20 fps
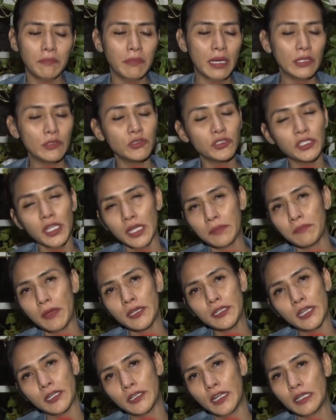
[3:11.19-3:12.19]
Manusia yang
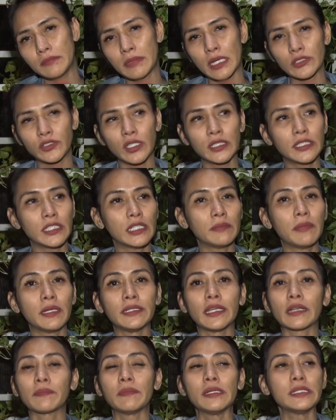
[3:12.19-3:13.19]
baik adalah manusia yang tidak
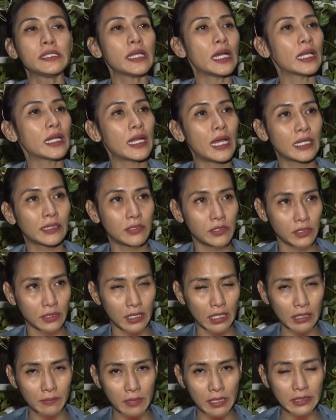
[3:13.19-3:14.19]
banyak bicara atau
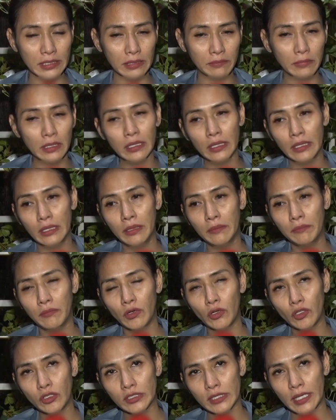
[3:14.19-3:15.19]
segala macam
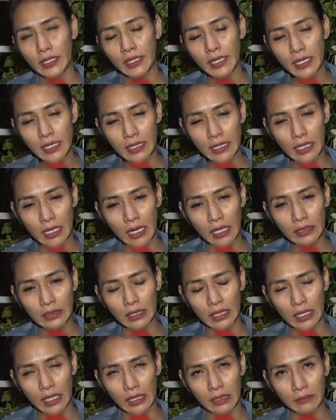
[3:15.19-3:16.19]
menurut saya
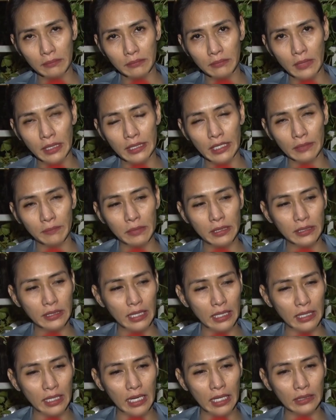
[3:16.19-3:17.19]
antara banyak
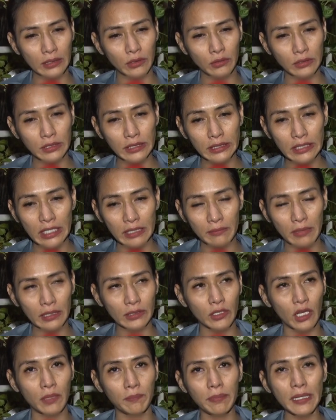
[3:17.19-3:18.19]
bicara atau diam
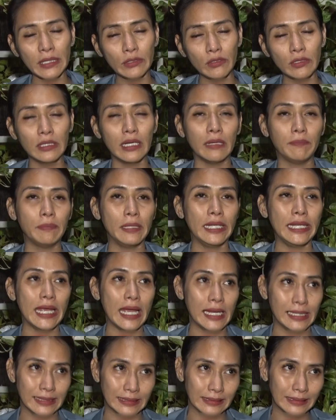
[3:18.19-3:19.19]
atau apa itu adalah
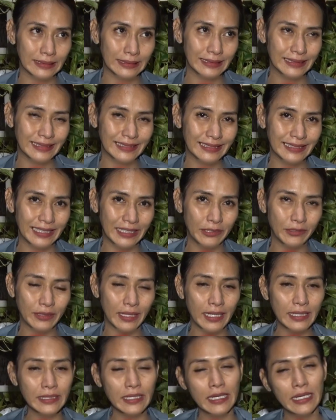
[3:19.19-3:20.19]
pilihan gitu
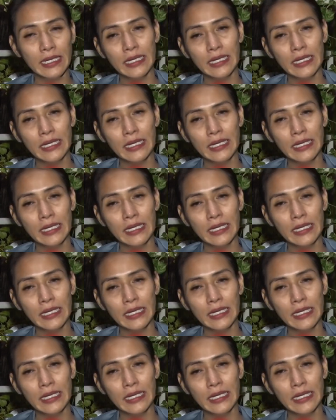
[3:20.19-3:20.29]
kan